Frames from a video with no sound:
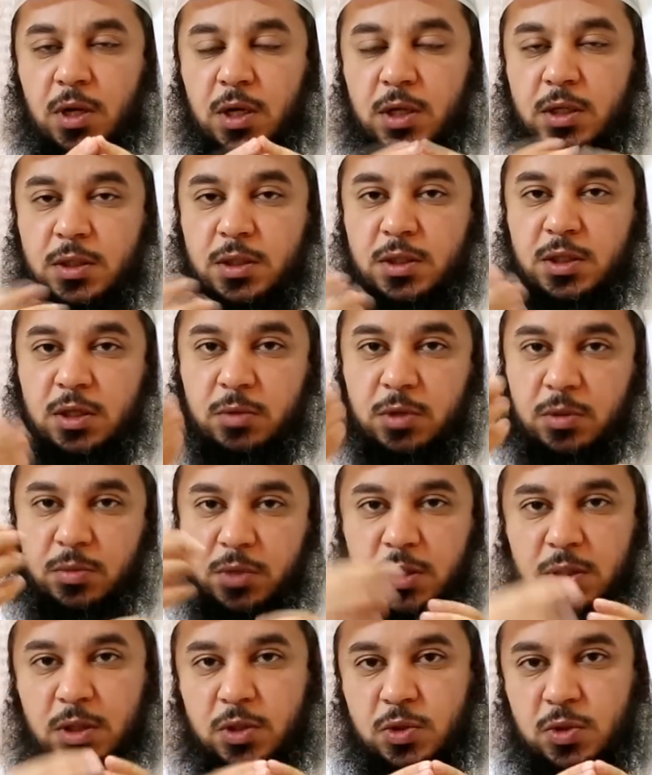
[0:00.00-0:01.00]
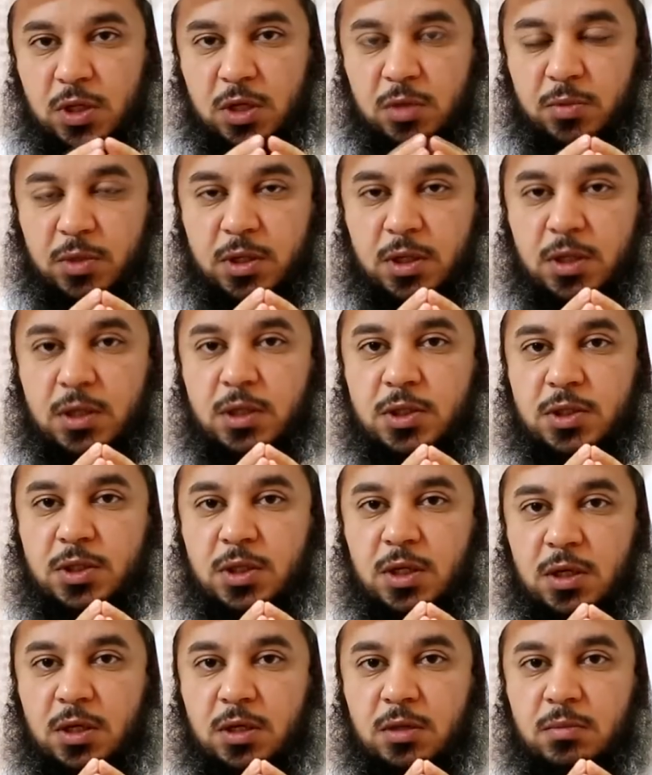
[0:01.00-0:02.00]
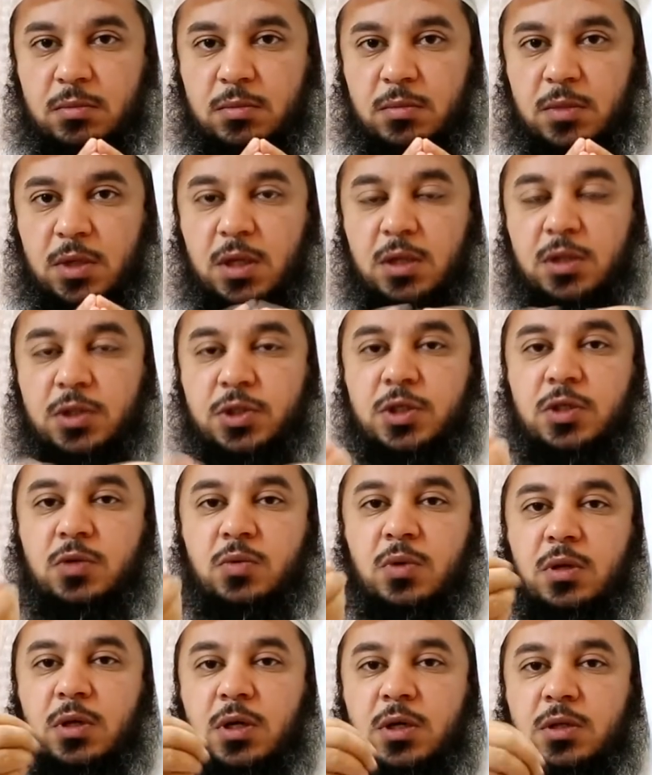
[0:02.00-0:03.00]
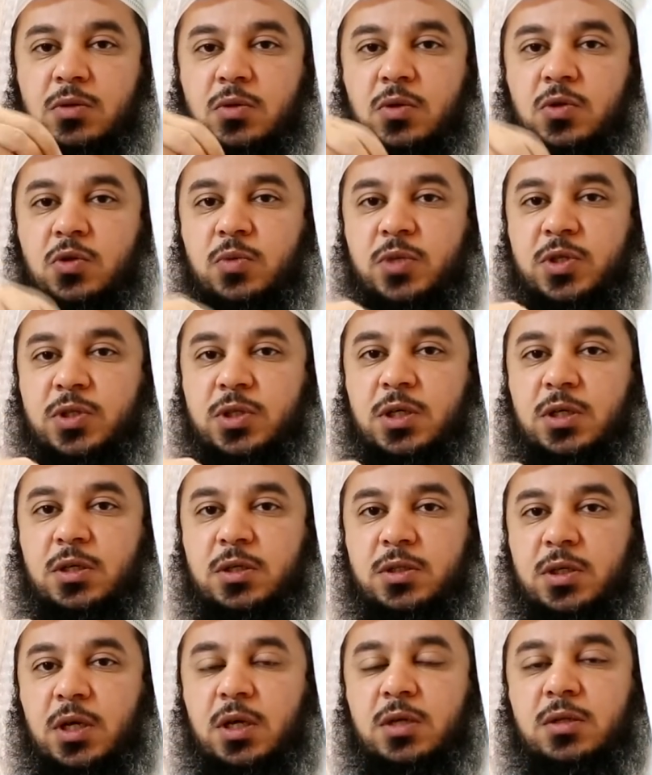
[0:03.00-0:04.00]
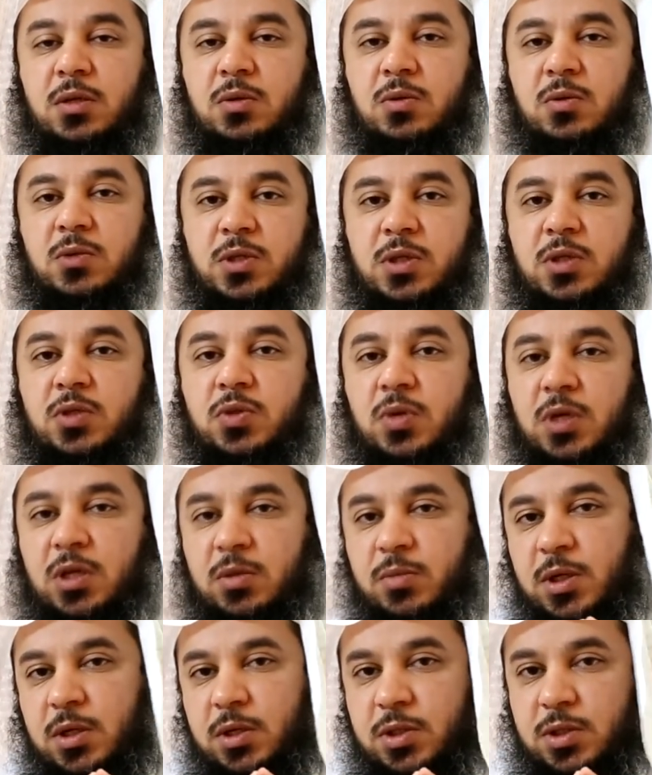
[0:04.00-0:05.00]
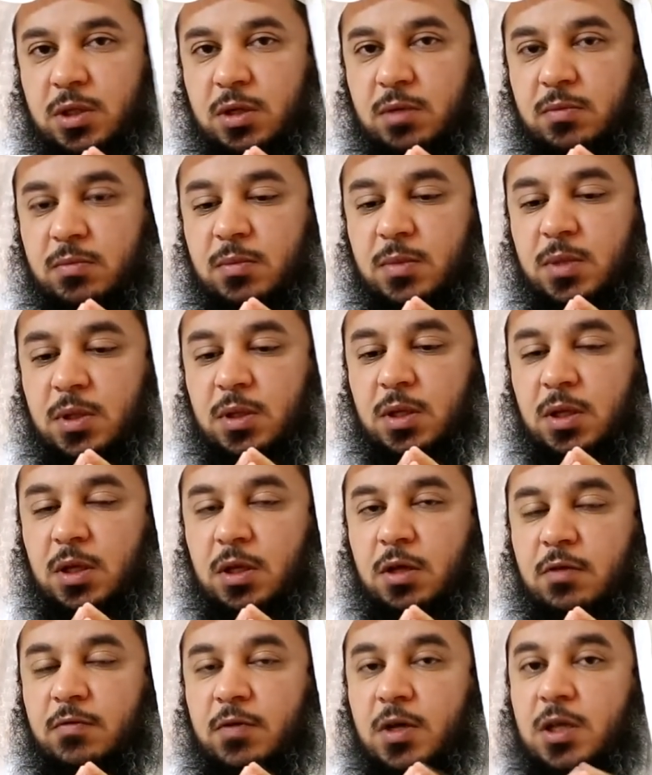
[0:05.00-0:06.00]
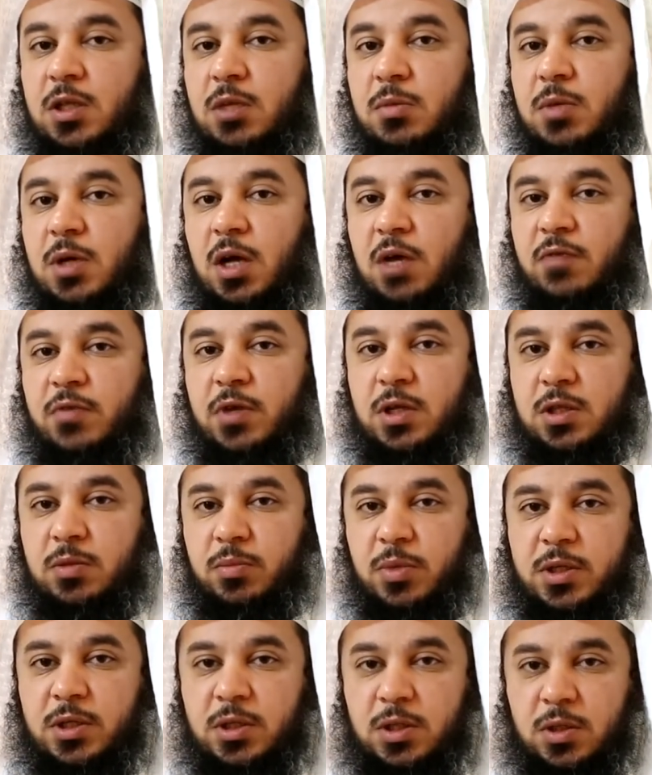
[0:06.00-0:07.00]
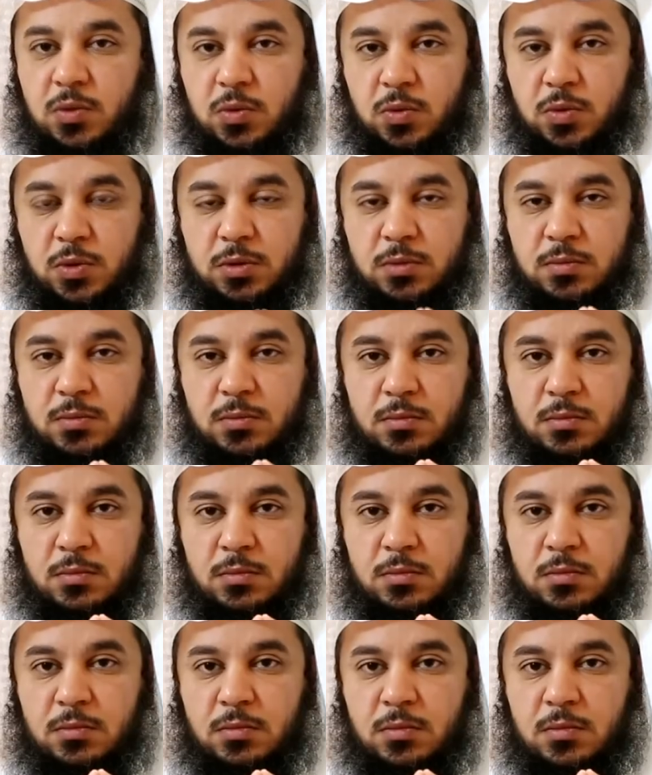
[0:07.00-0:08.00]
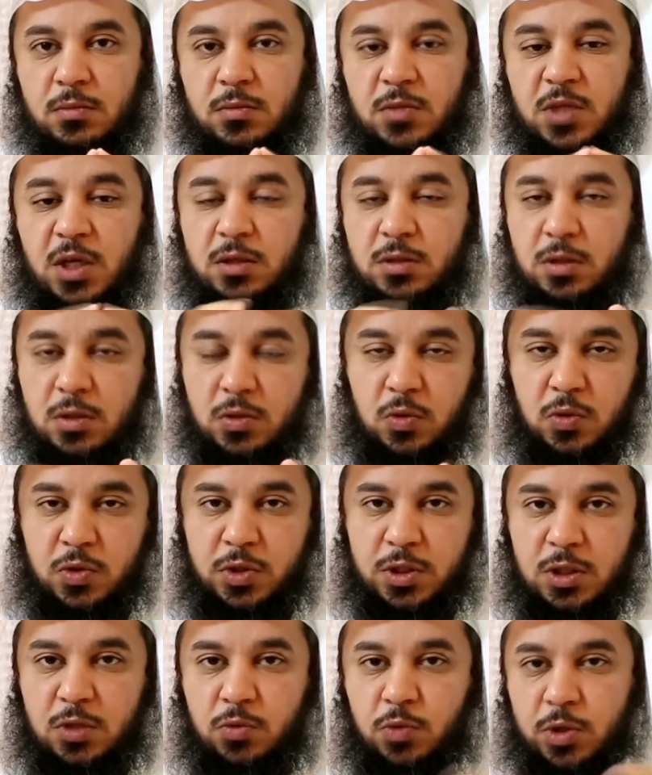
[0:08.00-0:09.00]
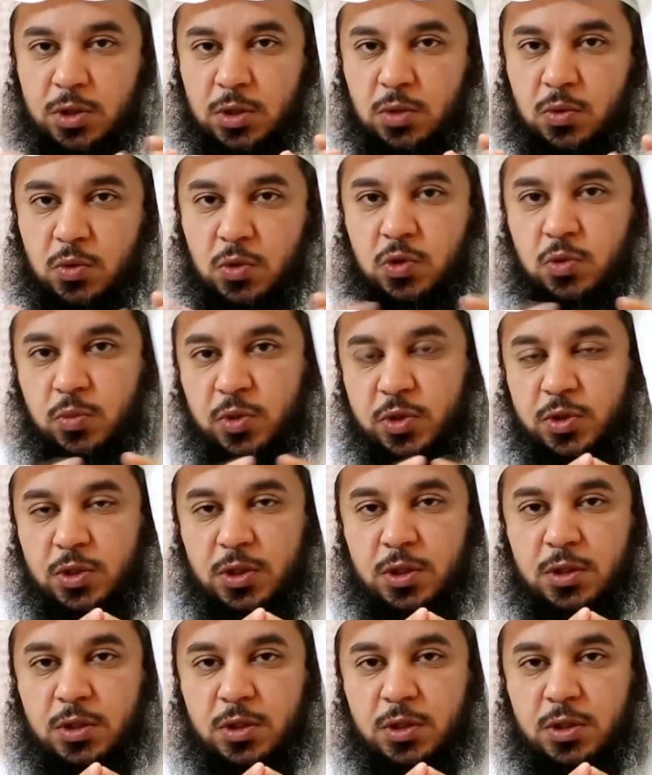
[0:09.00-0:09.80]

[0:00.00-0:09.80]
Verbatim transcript: И когда Сулейман, алейсалям, умер, Джинны положили книги по колдовству под его трон. И когда иудеи начали копать под троном, нашли там книги по колдовству.